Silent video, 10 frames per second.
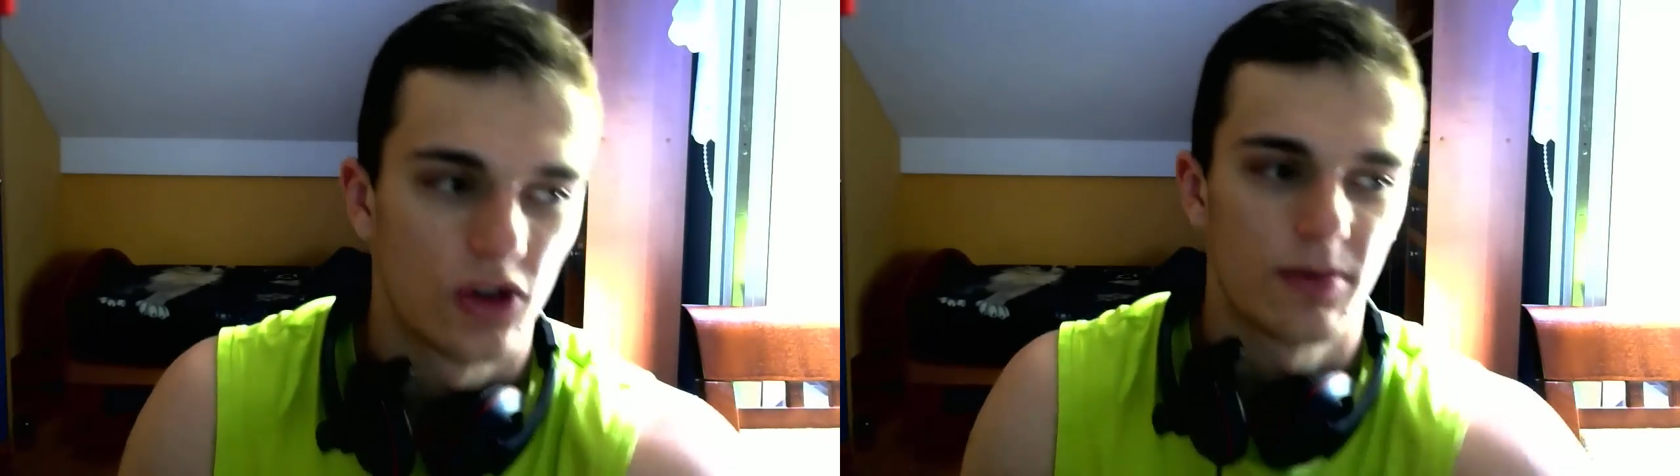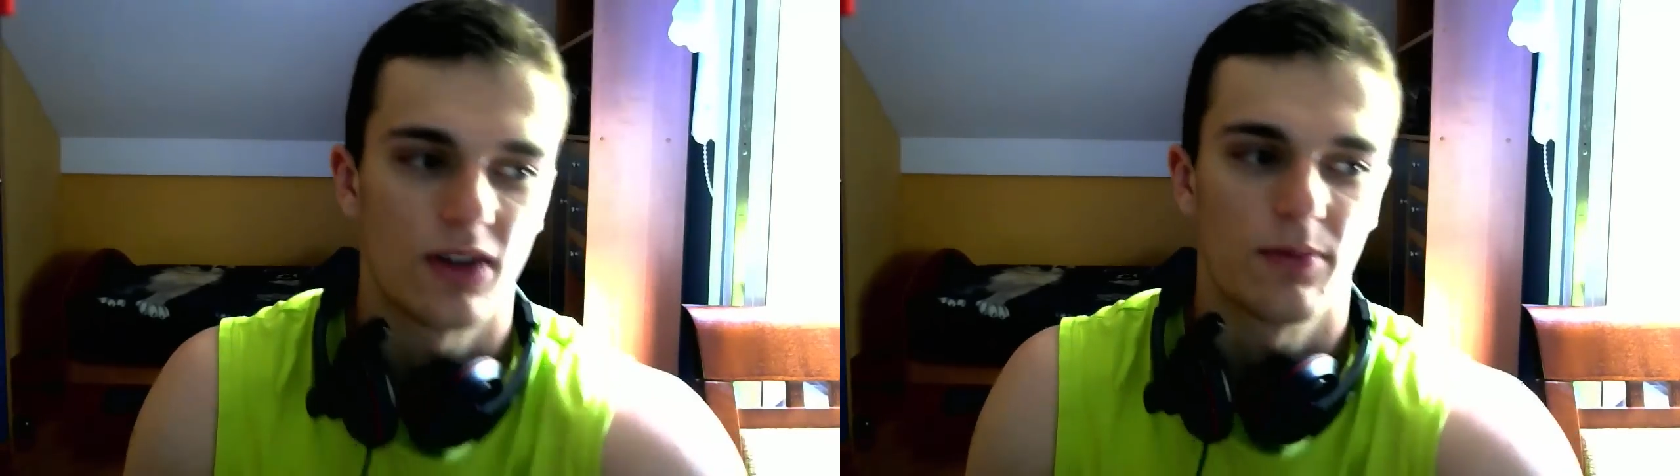
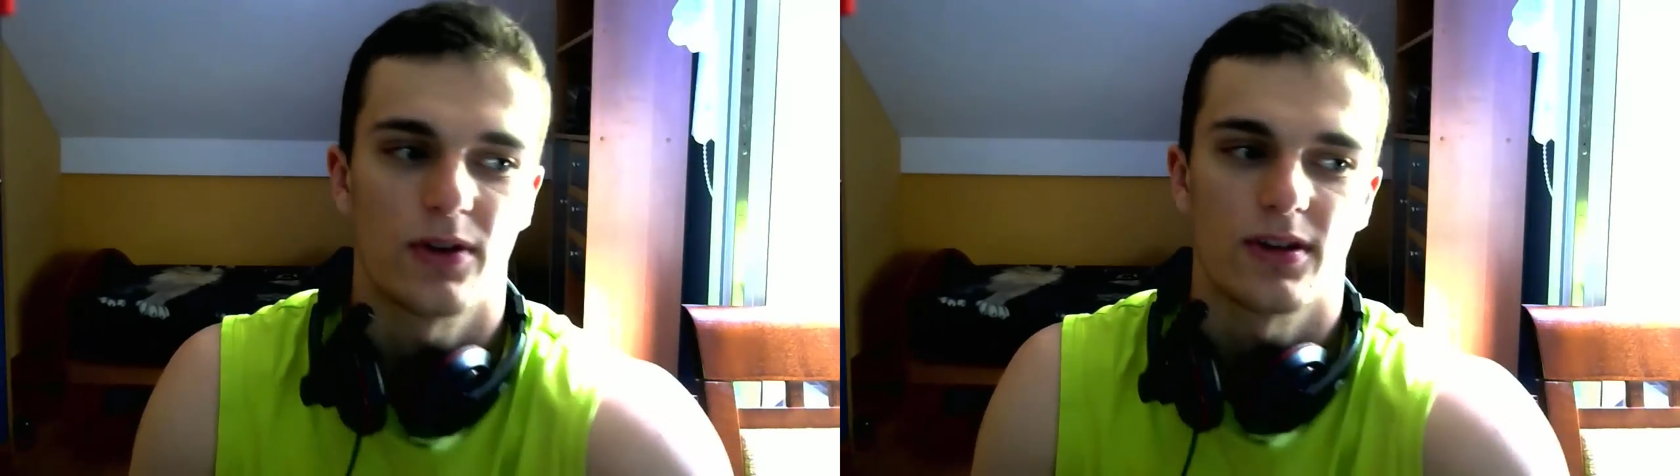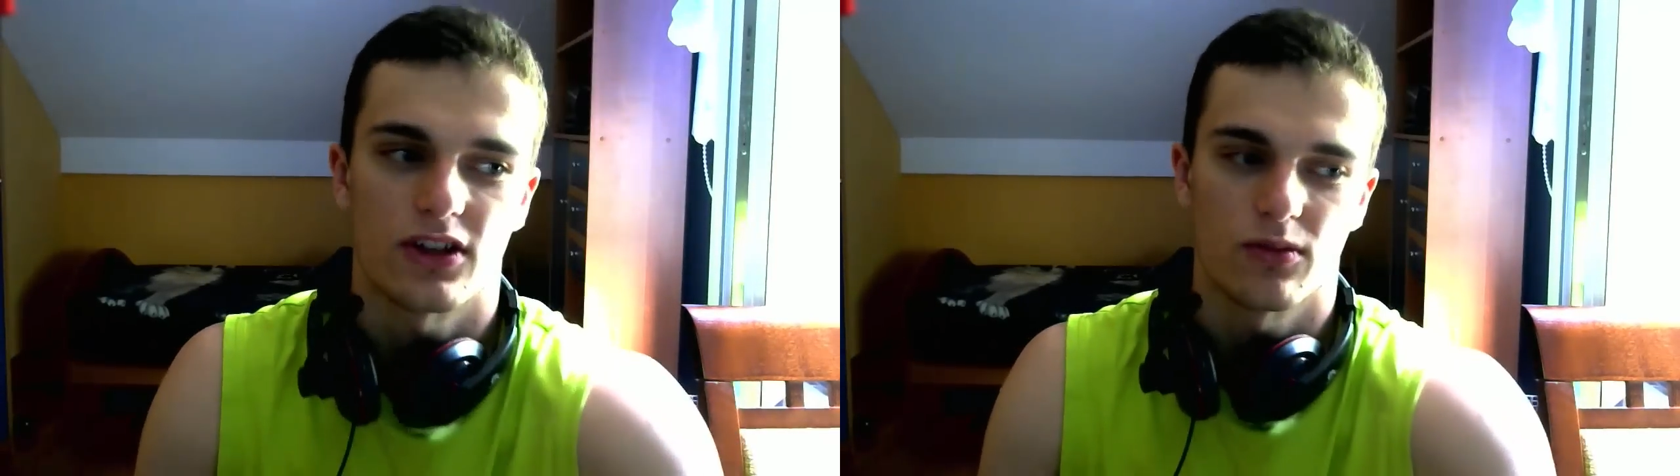lipca
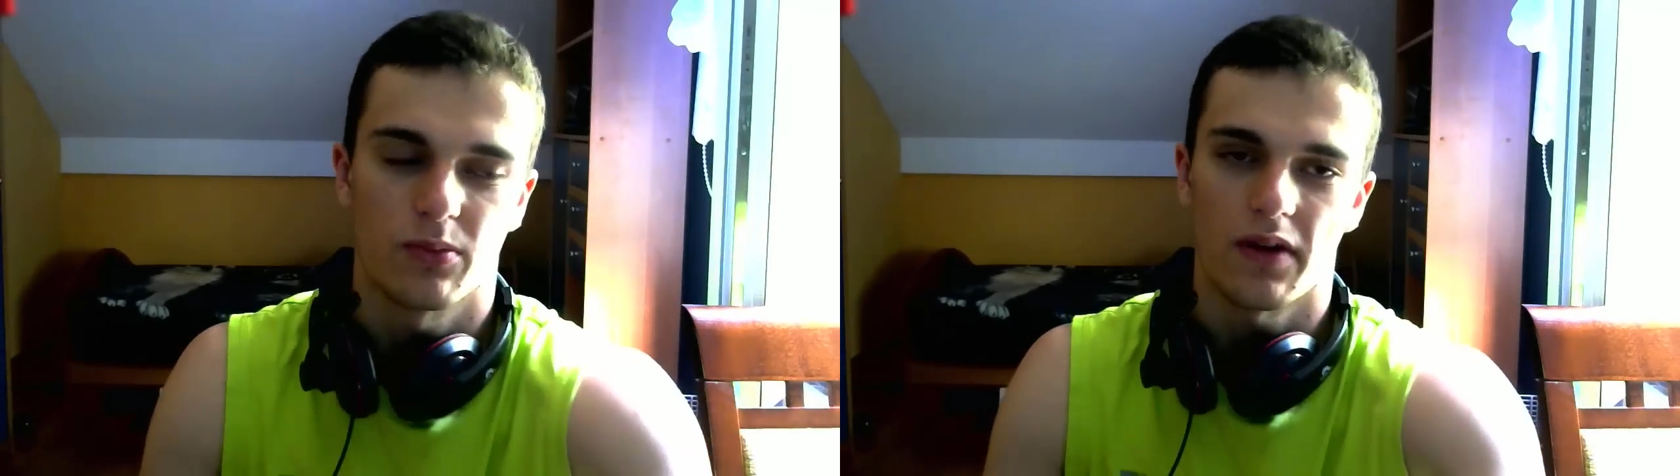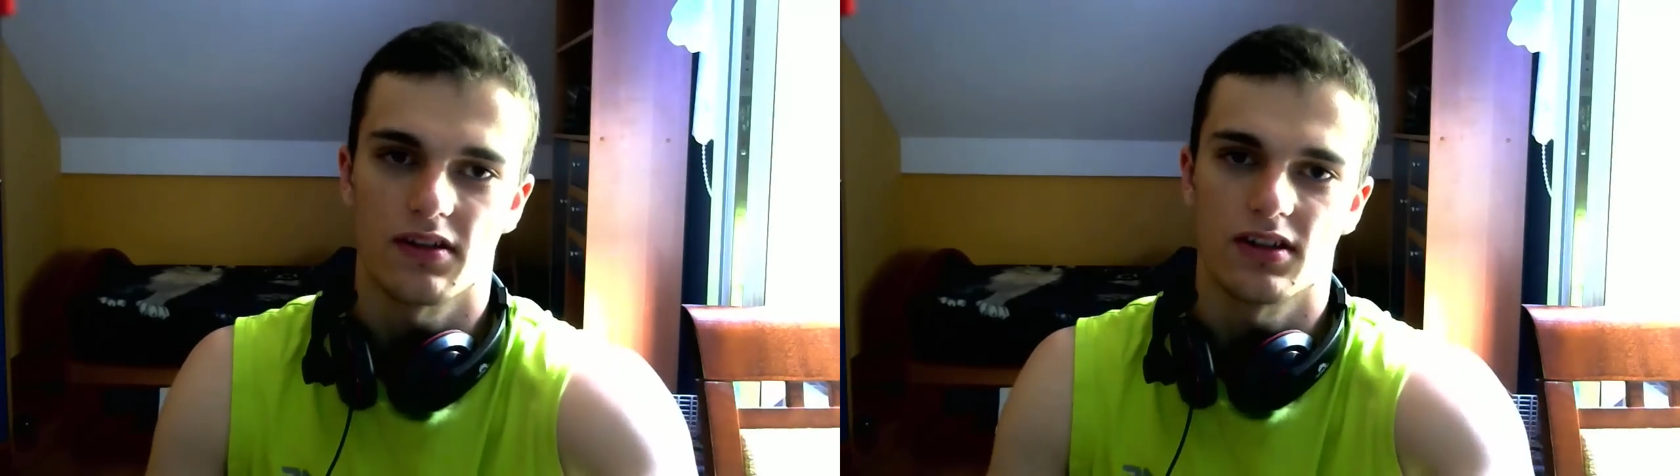dopiero zaczną
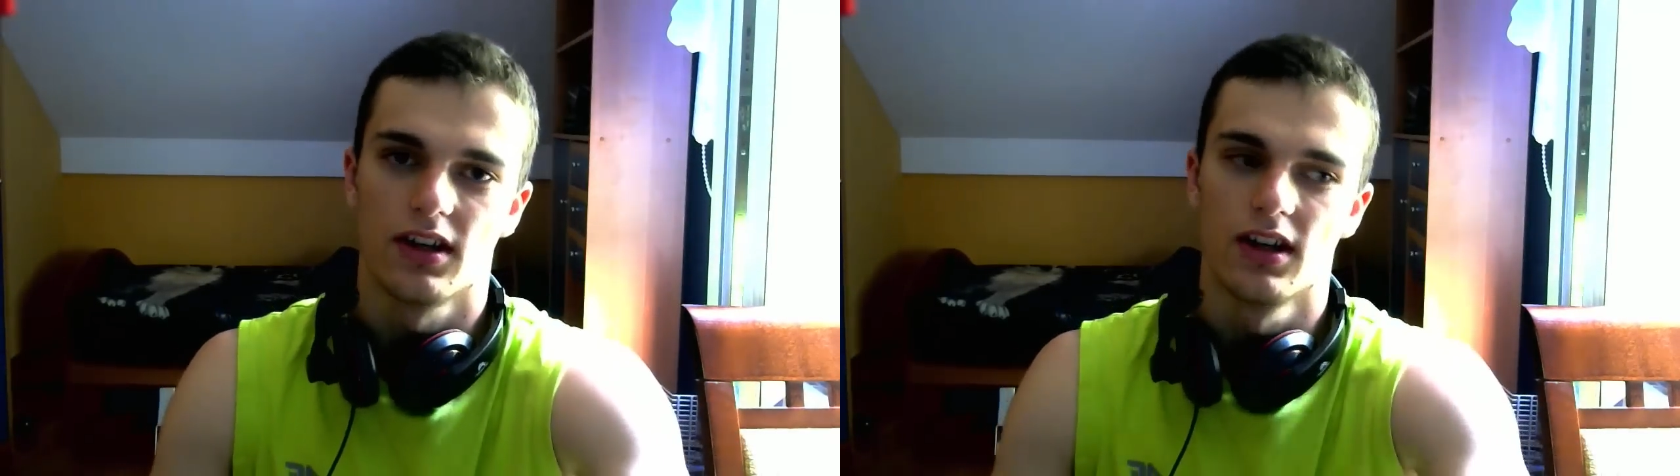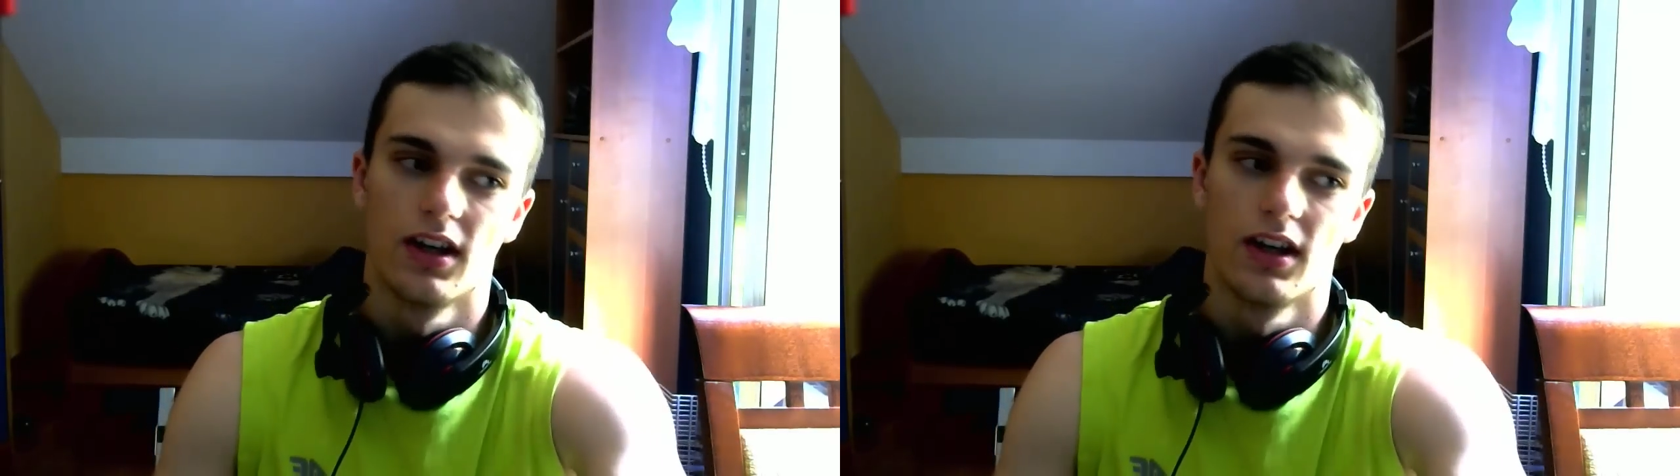pojawiać się